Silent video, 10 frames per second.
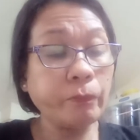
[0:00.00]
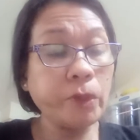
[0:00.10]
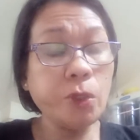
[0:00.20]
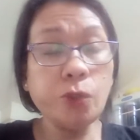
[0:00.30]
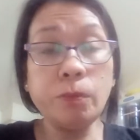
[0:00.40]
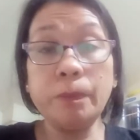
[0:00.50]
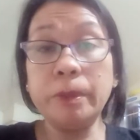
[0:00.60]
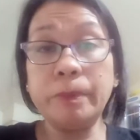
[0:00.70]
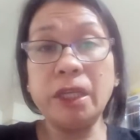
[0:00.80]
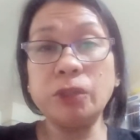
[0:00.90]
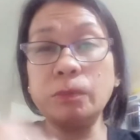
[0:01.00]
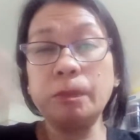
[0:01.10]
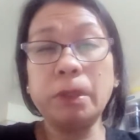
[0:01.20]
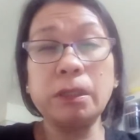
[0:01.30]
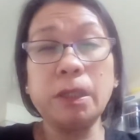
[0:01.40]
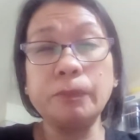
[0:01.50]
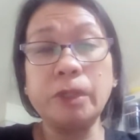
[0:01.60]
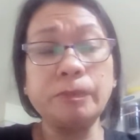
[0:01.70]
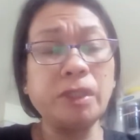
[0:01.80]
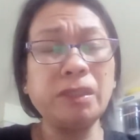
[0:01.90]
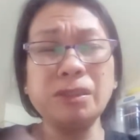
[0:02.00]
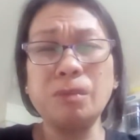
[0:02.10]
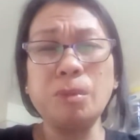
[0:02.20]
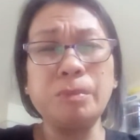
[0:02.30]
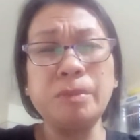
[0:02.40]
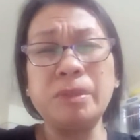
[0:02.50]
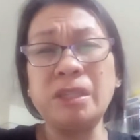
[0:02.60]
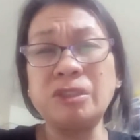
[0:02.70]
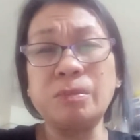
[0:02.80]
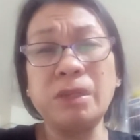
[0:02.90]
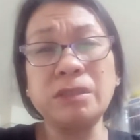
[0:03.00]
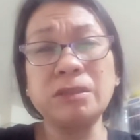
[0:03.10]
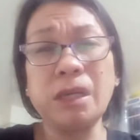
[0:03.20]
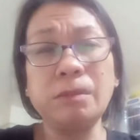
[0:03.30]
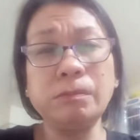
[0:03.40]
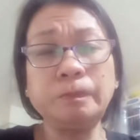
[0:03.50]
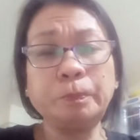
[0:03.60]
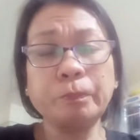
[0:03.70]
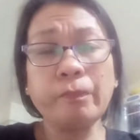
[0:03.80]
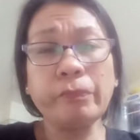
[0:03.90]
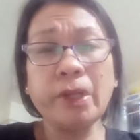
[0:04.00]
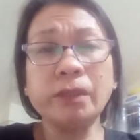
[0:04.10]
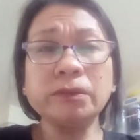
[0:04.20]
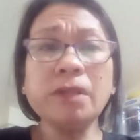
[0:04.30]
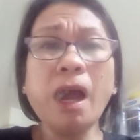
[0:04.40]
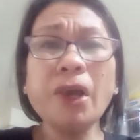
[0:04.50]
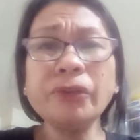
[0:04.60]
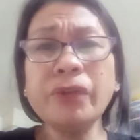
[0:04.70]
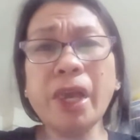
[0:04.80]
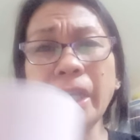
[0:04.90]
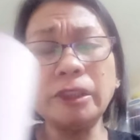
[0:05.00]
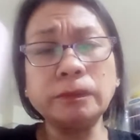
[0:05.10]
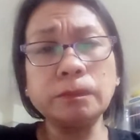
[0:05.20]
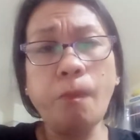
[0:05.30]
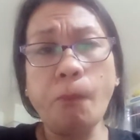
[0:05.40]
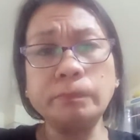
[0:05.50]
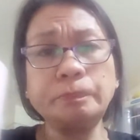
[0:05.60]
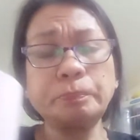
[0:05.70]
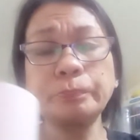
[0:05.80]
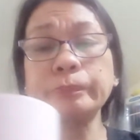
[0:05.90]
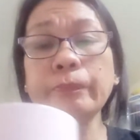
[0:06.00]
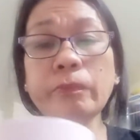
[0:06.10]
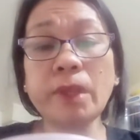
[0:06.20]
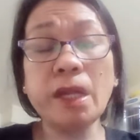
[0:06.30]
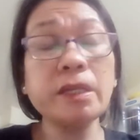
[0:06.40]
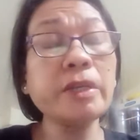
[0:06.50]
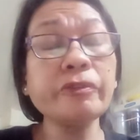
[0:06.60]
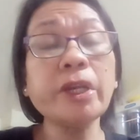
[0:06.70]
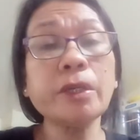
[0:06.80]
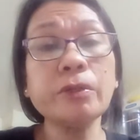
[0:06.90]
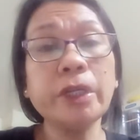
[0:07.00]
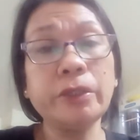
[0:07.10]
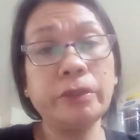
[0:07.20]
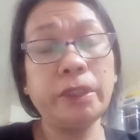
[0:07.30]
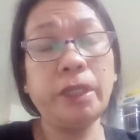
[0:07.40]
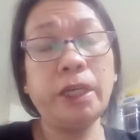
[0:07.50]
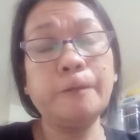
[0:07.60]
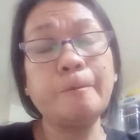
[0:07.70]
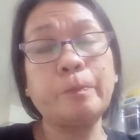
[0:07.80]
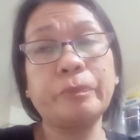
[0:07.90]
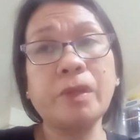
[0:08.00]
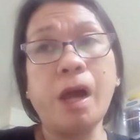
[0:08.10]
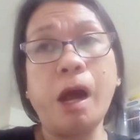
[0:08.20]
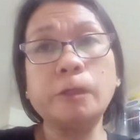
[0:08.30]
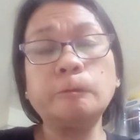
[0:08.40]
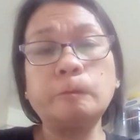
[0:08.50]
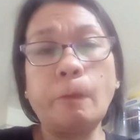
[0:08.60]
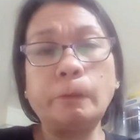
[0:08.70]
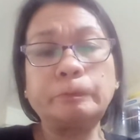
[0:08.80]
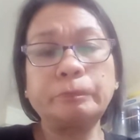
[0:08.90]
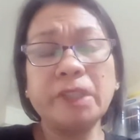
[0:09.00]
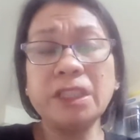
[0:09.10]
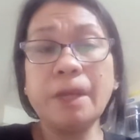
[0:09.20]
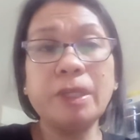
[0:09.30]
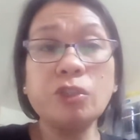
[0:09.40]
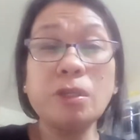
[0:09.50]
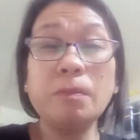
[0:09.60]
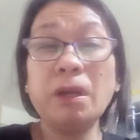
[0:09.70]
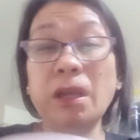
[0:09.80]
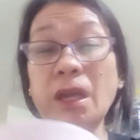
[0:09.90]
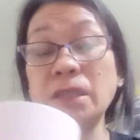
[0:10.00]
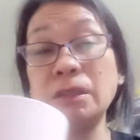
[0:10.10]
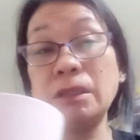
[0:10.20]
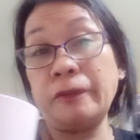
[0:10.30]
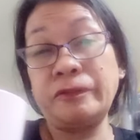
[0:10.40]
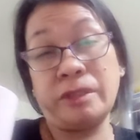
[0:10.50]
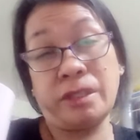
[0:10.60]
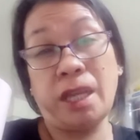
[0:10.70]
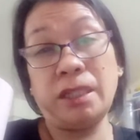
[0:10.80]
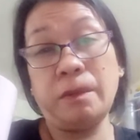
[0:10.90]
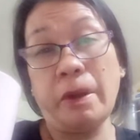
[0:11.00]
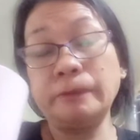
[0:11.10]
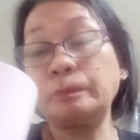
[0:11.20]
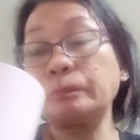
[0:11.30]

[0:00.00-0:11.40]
Yung mabibigat yung mga pakiramdam dyan at saka mabibigat yung mga tiyan. Ang ganda eh. Kaya try ko ngayon. And then, kasama ito sa mga health lifestyle, di ba?